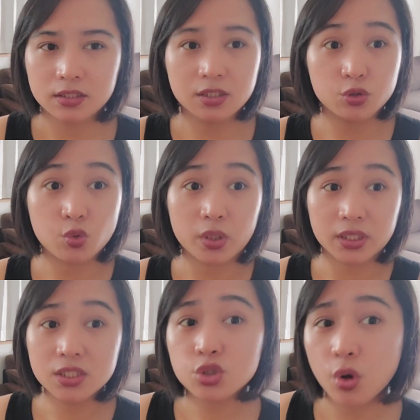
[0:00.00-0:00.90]
So, susulat
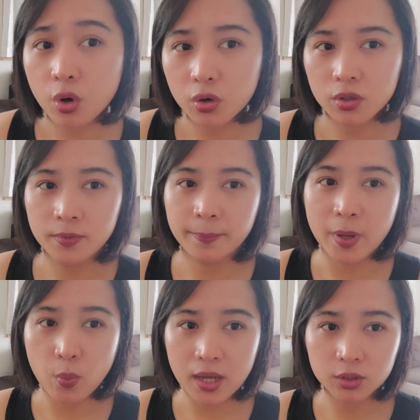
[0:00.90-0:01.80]
ng chalk, may
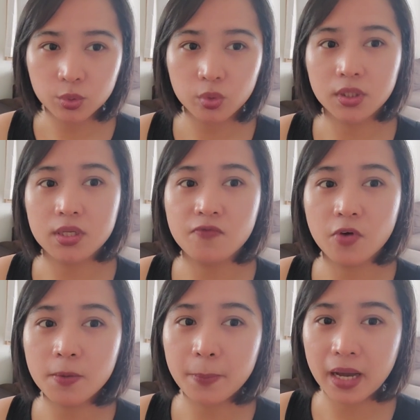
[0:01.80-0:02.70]
1, 2,
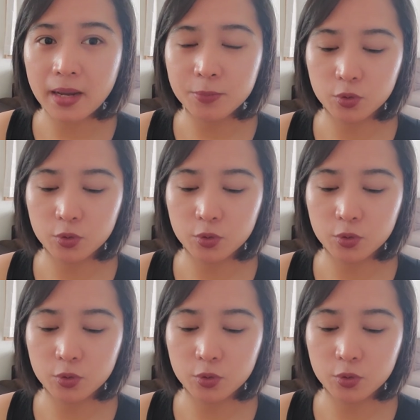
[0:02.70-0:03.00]
3, 4, 5.